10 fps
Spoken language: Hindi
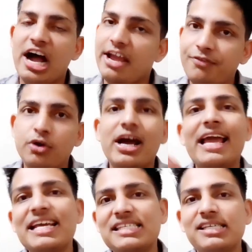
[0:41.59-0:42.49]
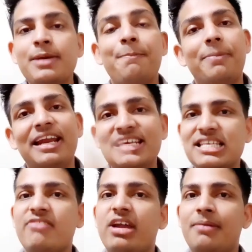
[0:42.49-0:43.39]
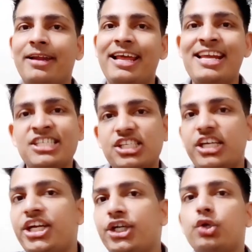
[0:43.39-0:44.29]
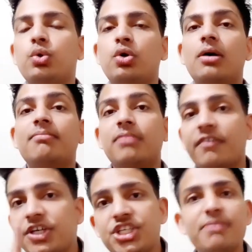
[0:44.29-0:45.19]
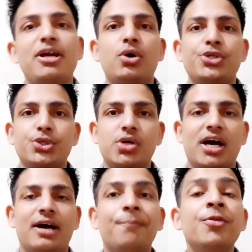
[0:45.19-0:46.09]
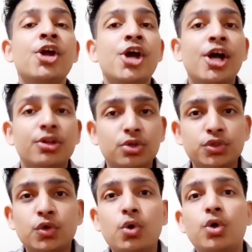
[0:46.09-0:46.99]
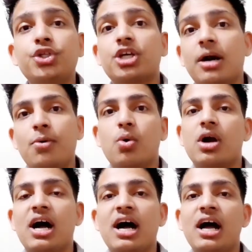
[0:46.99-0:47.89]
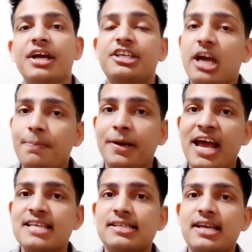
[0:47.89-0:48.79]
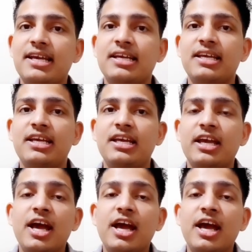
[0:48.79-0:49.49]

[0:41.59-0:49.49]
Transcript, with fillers: आईफोन का एस ई e पहले से अवेलेबल है एस ई टू भविष्य में लॉन्च होगा तो दोस्तों लॉन्च कब होगा क्या प्राइस रहेगी